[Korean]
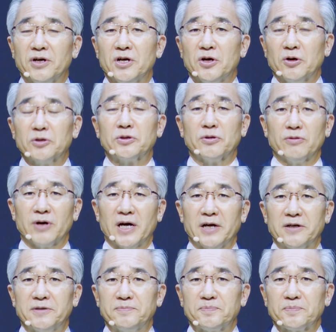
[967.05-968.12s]

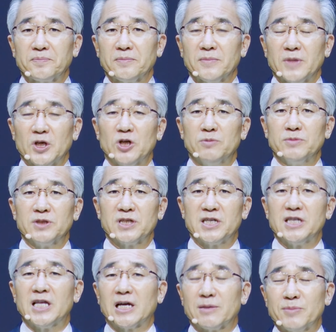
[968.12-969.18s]
어떤가요? 여러분,
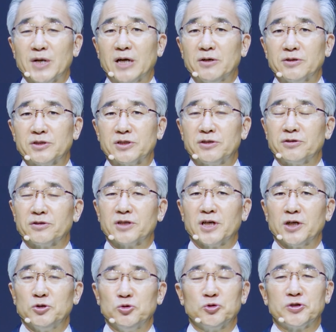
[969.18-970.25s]
기다림이란 것은
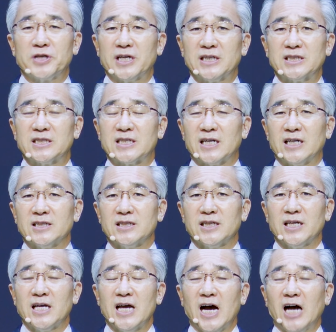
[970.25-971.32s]
그렇게 유쾌한 시간이
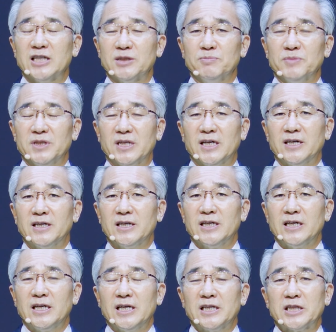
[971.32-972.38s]
아닙니다.
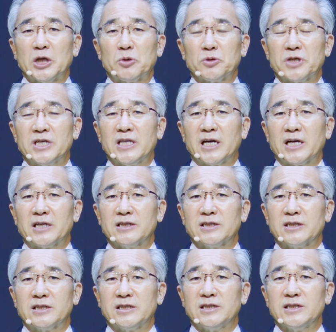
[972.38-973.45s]
때로 기다리는
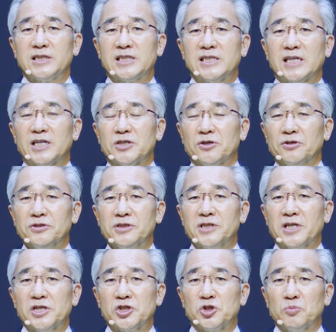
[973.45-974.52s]
그 시간이
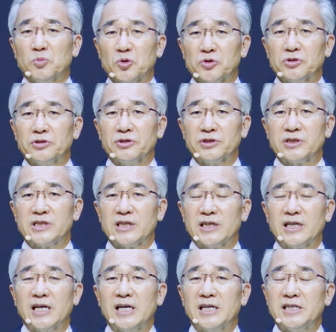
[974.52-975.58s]
언제일지 모르는 것이
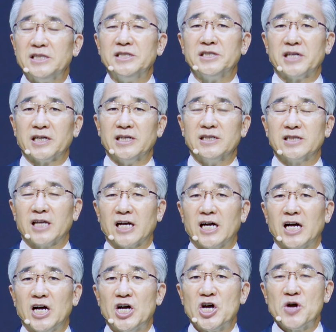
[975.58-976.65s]
인생일
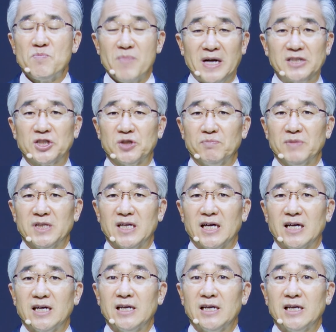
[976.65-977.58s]
때가 많습니다.